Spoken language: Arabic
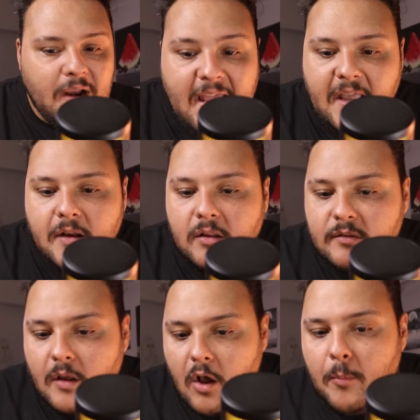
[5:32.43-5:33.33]
ولكن
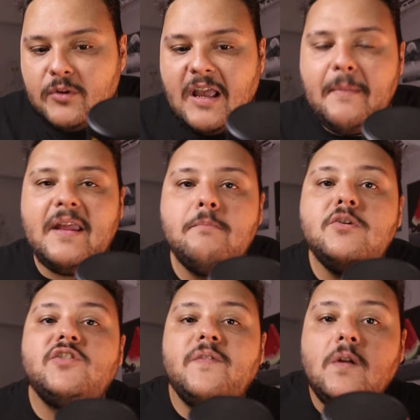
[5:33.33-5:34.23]
الترابط كمان
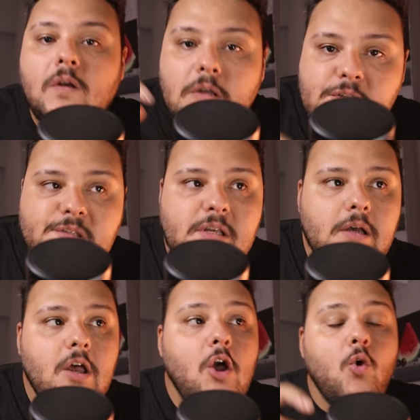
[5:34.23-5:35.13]
مش في
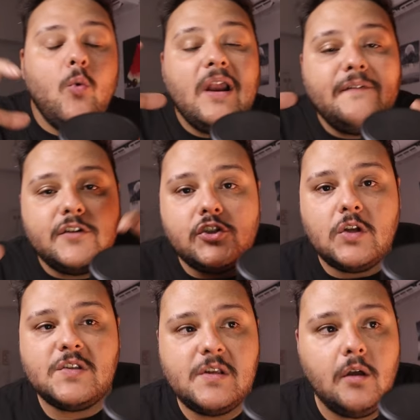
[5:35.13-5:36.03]
القصة ولا في
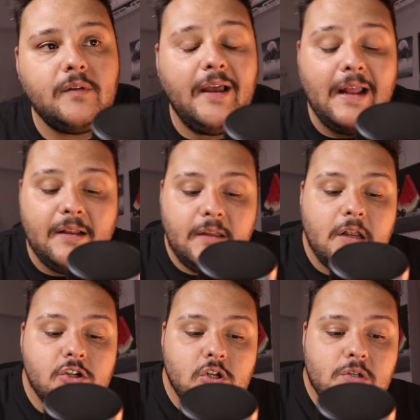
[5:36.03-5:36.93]
الشخصيات احنا
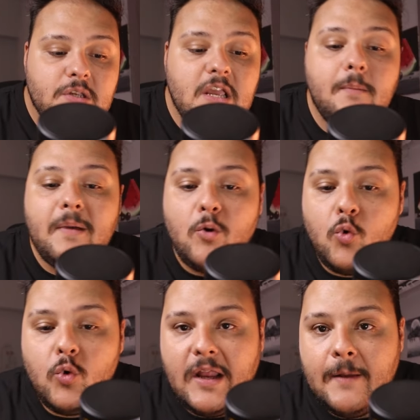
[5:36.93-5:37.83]
عندنا شخصية
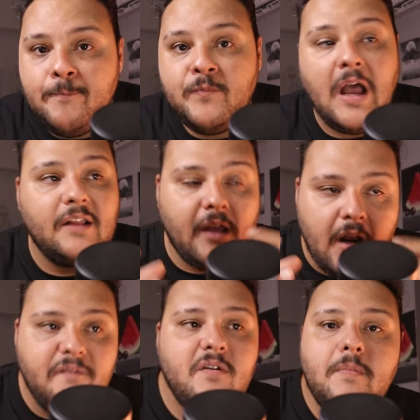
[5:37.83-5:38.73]
مجهولة
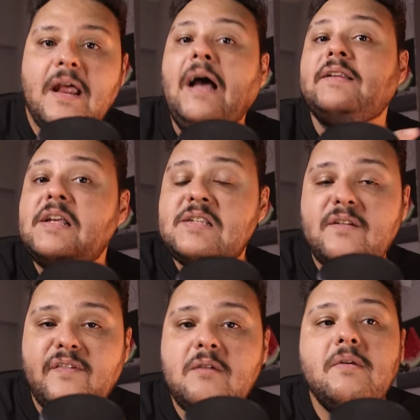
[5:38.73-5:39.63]
هتعرفها من أحداث
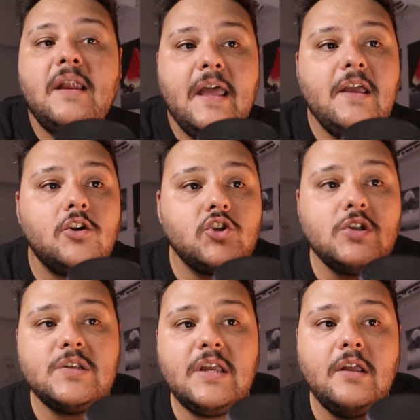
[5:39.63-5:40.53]
الفيلم اللي هي
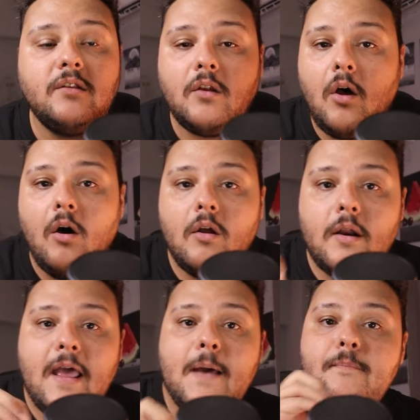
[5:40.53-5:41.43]
شخصية
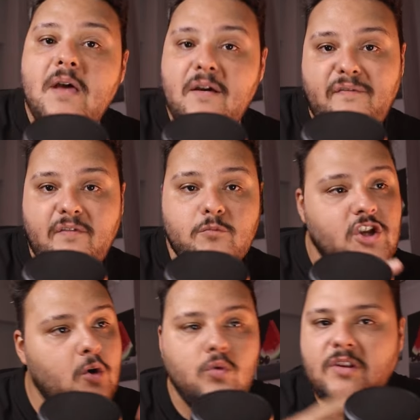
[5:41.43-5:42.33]
الار ام اف
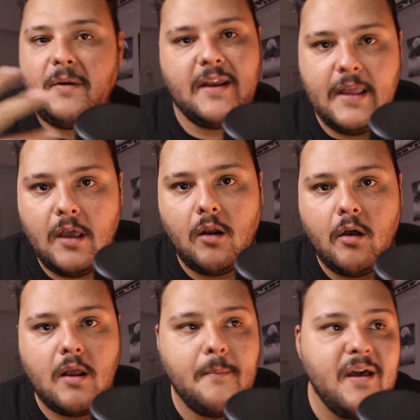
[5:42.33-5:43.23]
مش هقول طبعا ايه هي
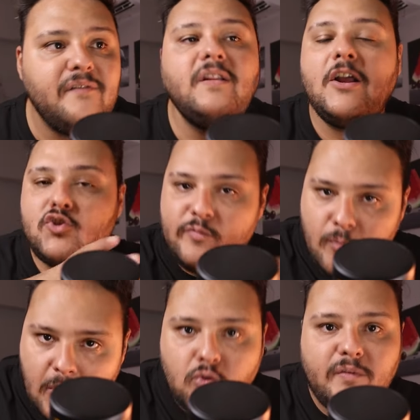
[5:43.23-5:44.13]
الار ام اف ده هتشوفوه
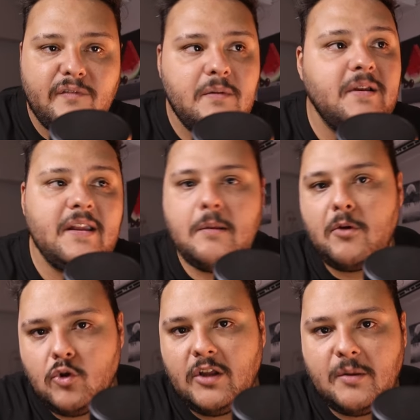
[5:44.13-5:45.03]
برضه في الفيلم لأن
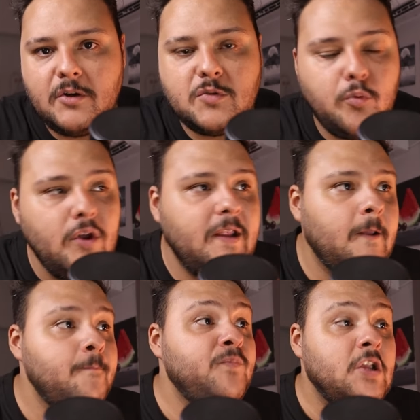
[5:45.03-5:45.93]
برضه يعتبر سبويلينج
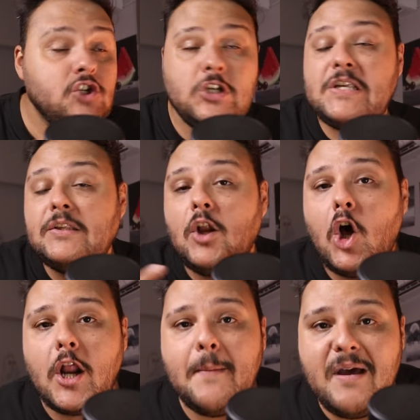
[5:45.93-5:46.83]
شخصية
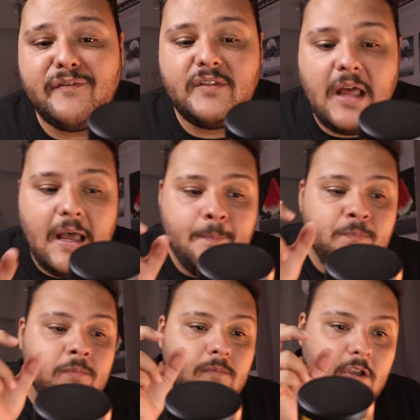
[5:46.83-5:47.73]
الار ام اف ده
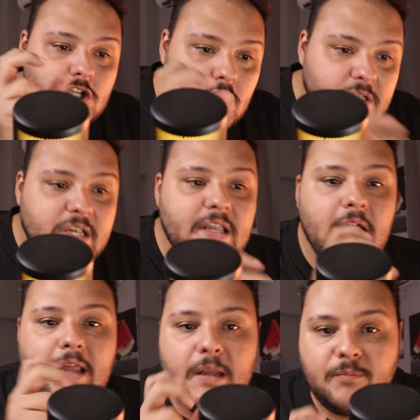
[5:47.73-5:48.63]
الشخصية
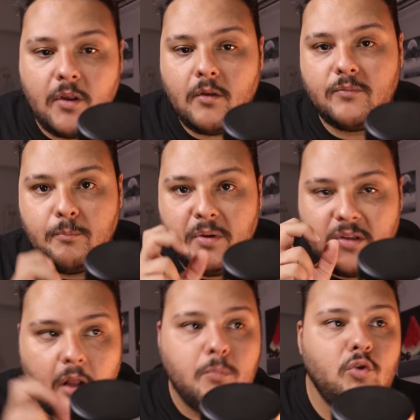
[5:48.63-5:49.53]
اللي
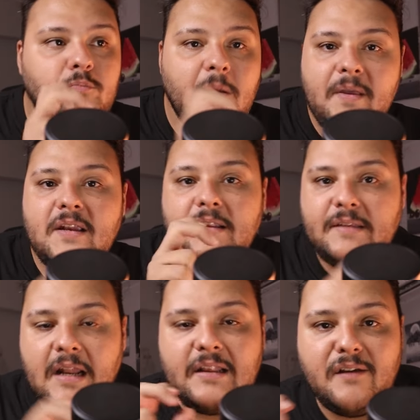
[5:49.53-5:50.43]
بتربط ما بين
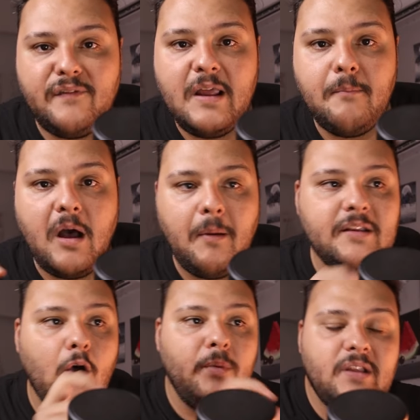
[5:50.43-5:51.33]
الثلاث أفلام مع بعض
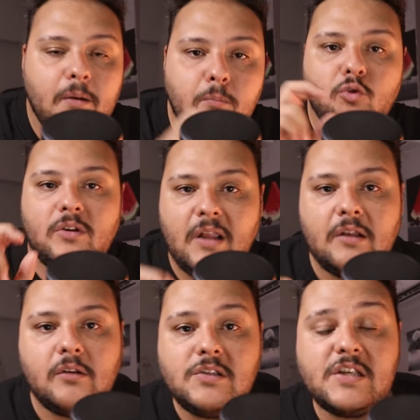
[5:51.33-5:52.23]
أو بتربط الثلاث
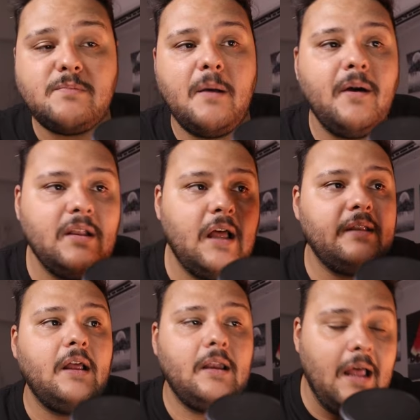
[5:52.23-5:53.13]
قصص مع بعض
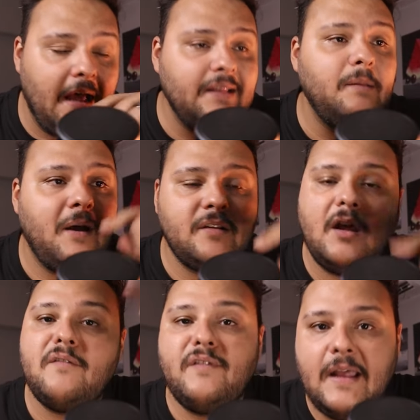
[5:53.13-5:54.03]
لحد ما
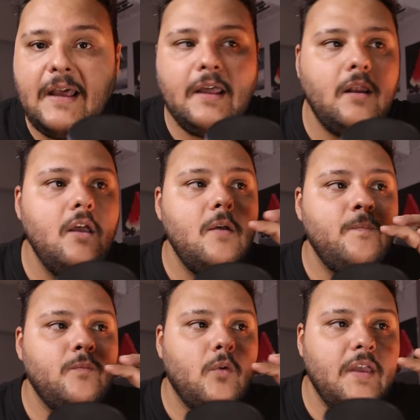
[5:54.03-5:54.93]
هتعرف في الآخر
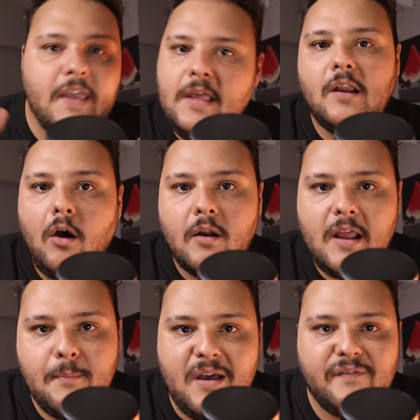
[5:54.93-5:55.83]
إيه
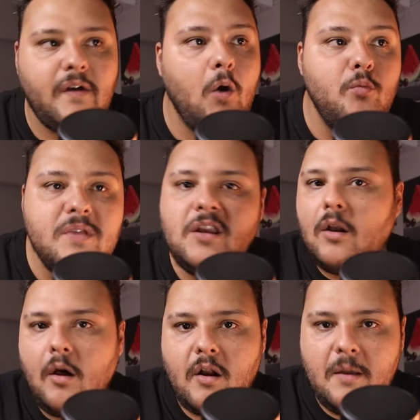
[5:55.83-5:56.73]
الار ام اف أو مين
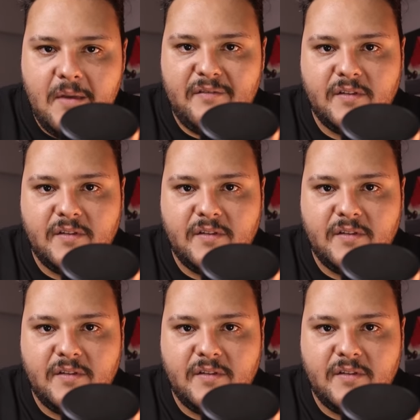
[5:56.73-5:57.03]
الار ام اف